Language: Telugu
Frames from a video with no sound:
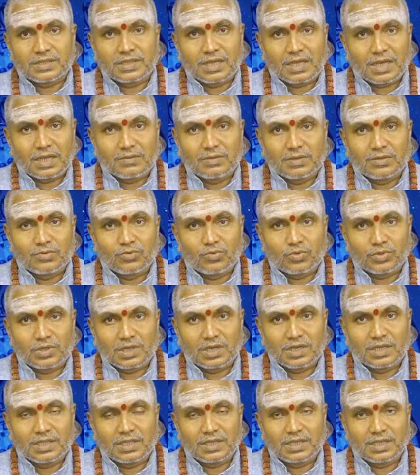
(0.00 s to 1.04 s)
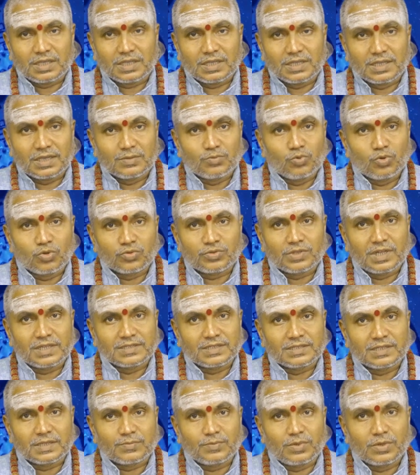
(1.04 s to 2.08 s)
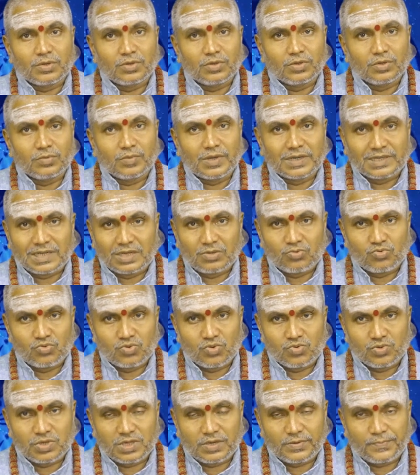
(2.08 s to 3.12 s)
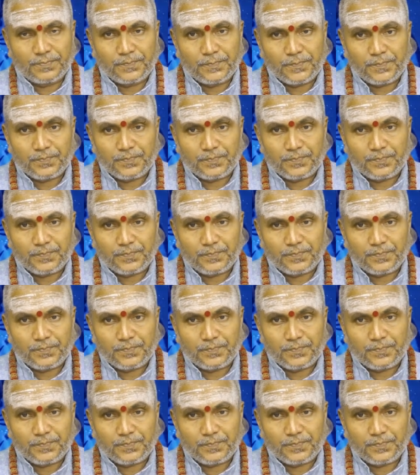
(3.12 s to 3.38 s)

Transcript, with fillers: తారాబలం కుదరలేదని ఏదైనా ముహూర్తాల సందర్భంలో మాట్లాడుకుంటూ ఉంటారు